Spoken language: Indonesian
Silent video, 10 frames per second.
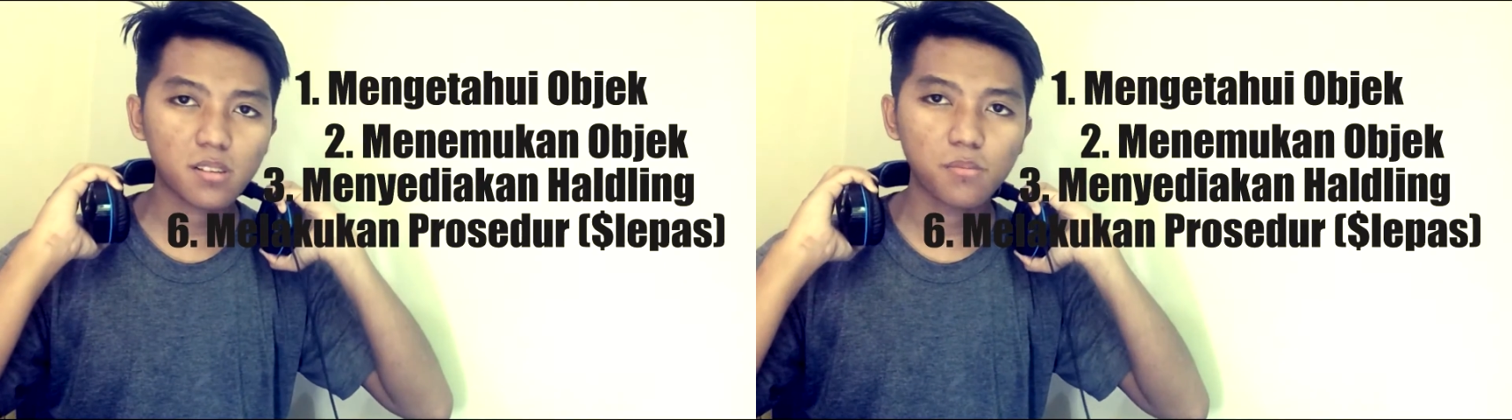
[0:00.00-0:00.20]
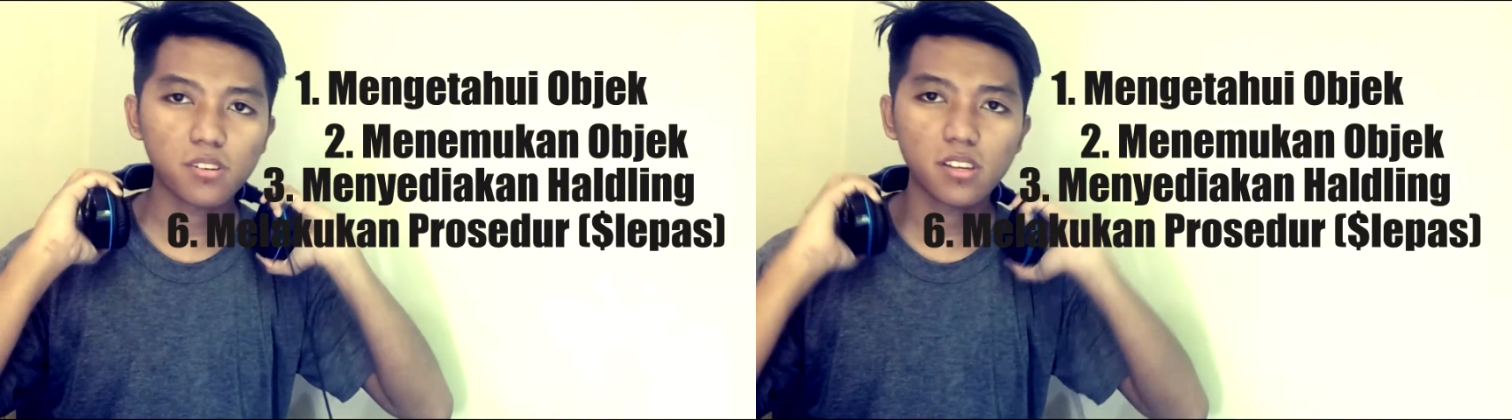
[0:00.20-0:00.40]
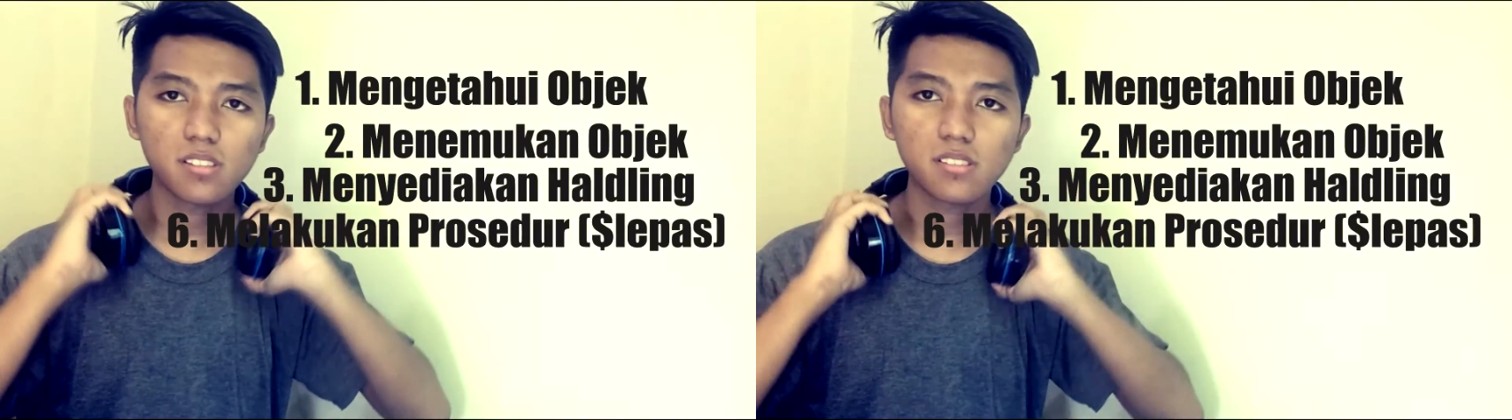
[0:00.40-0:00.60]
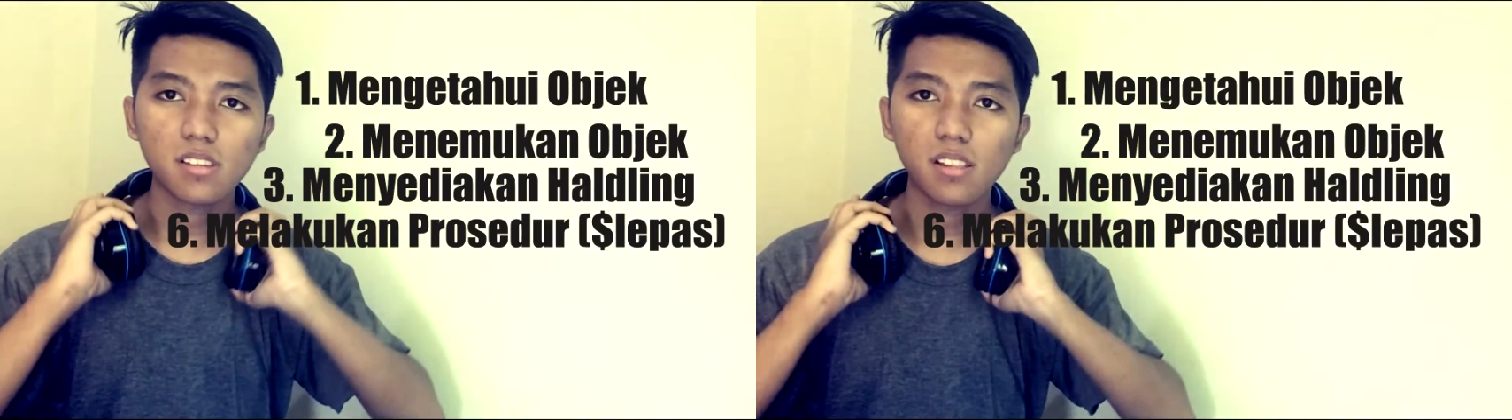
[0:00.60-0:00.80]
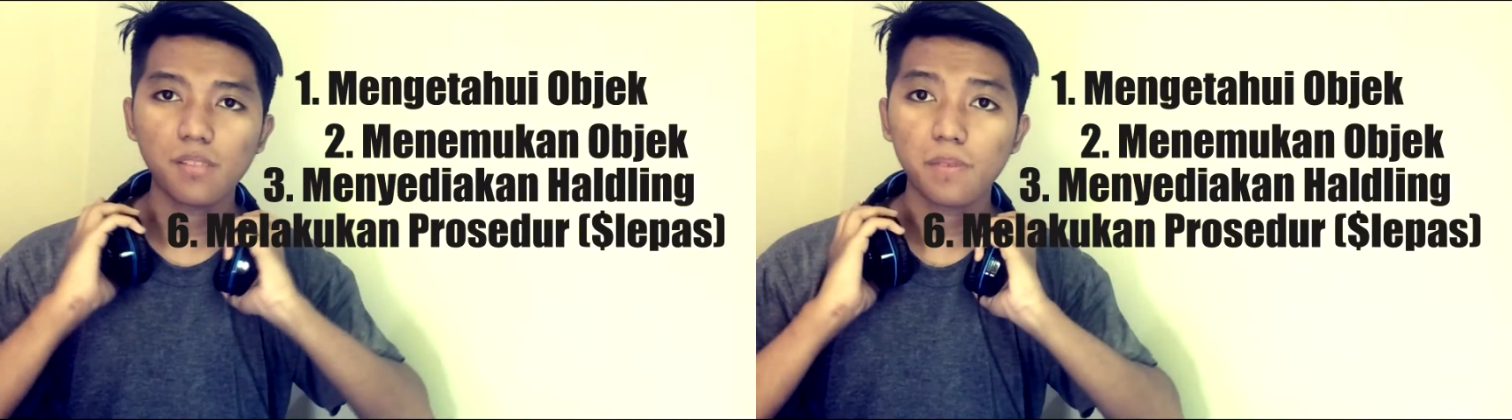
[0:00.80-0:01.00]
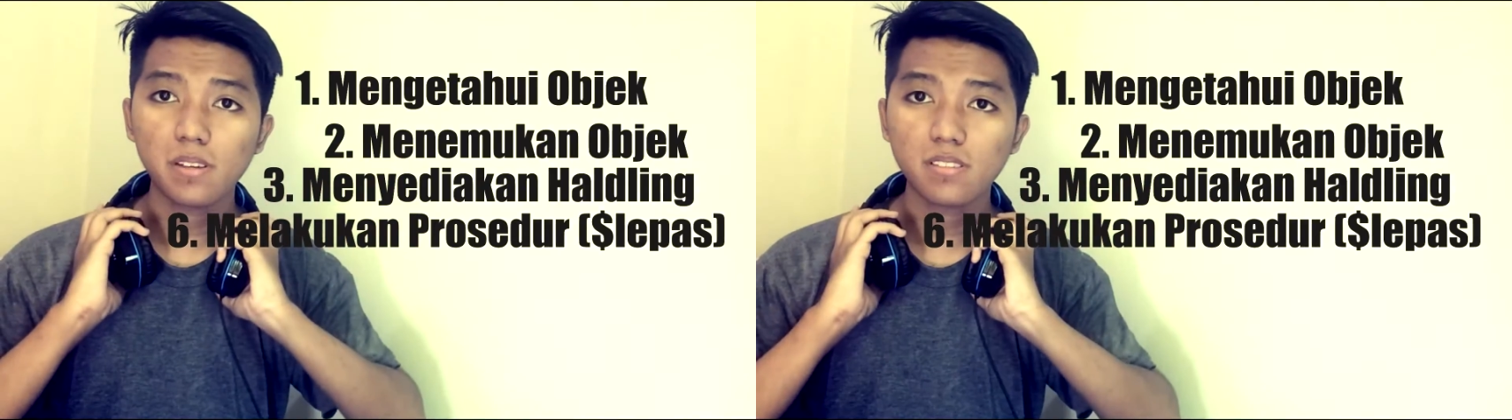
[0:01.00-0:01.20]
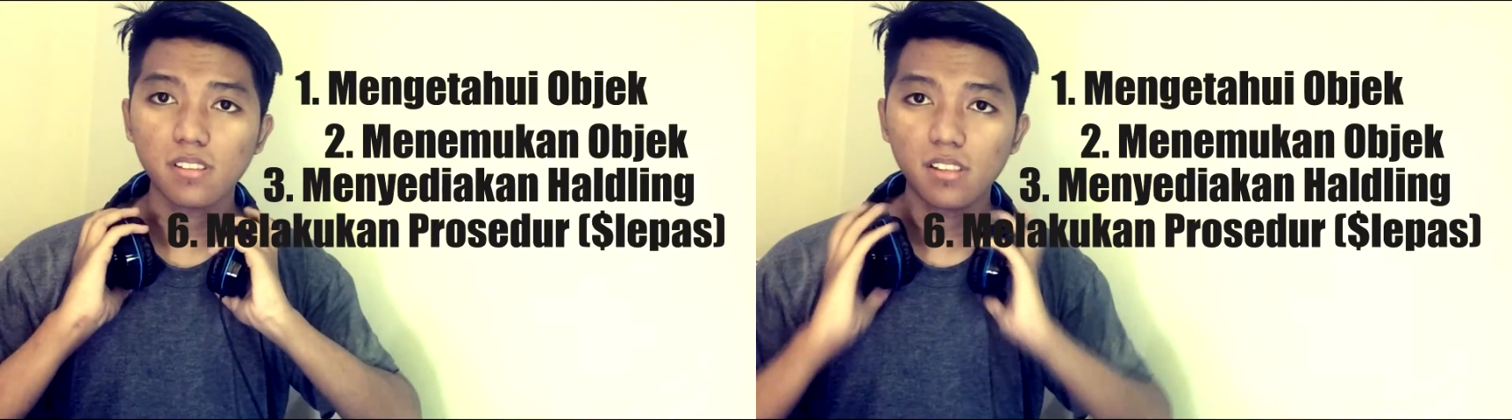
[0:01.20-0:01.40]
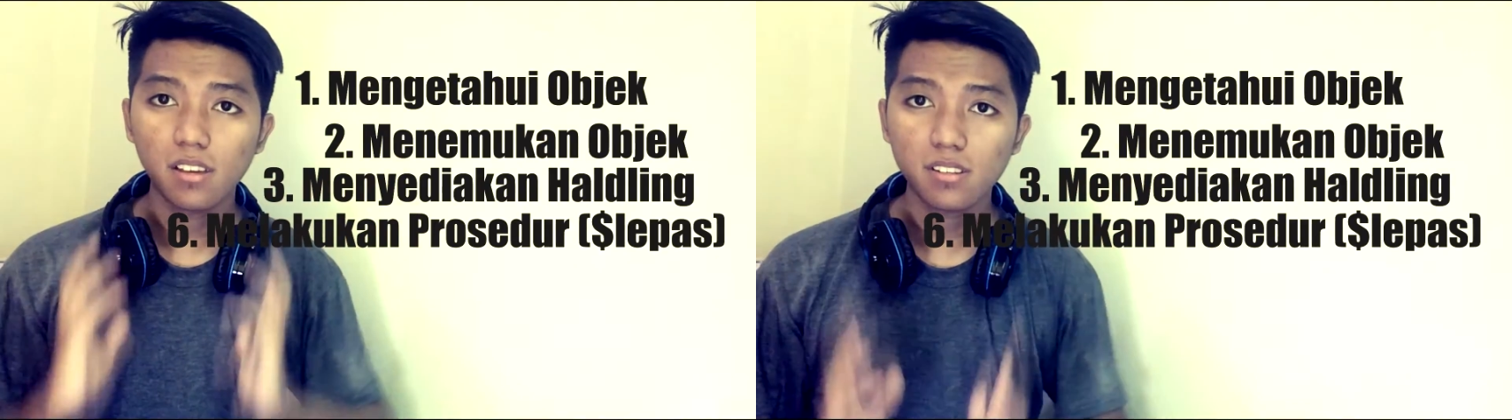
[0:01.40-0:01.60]
kemudian saya lepas
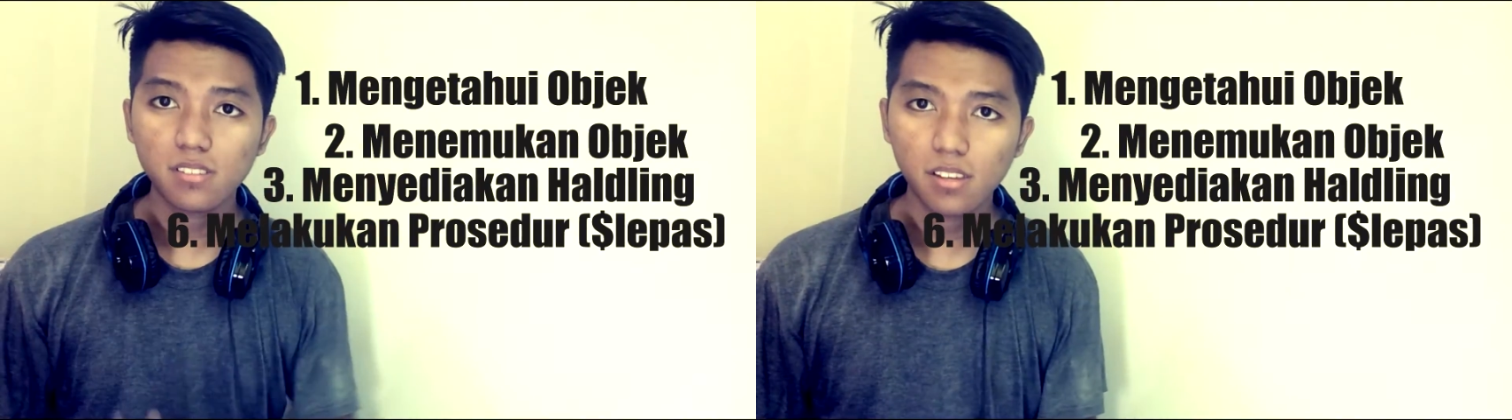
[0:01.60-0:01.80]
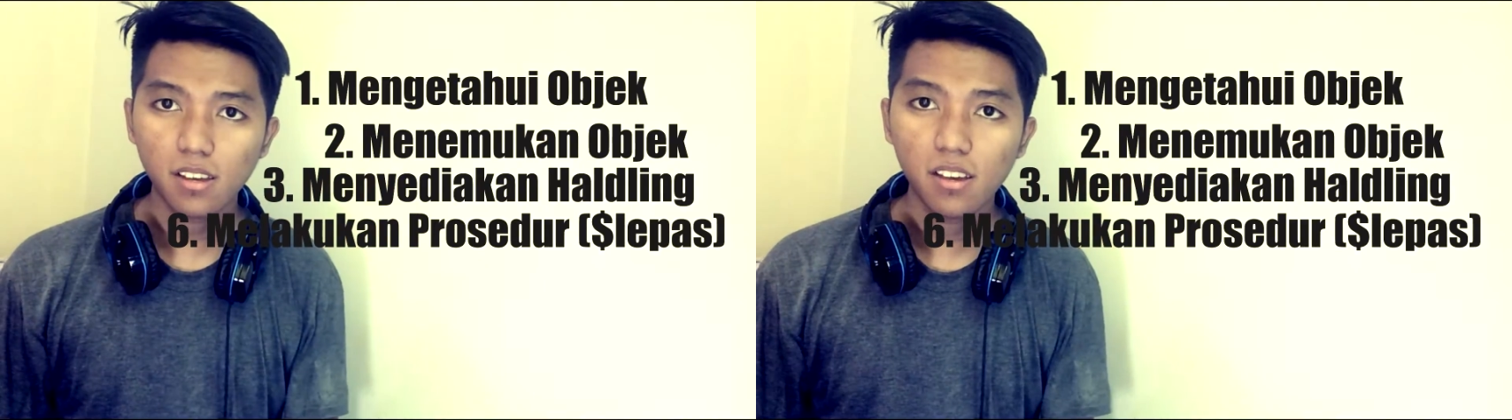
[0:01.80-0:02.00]
di leher saya.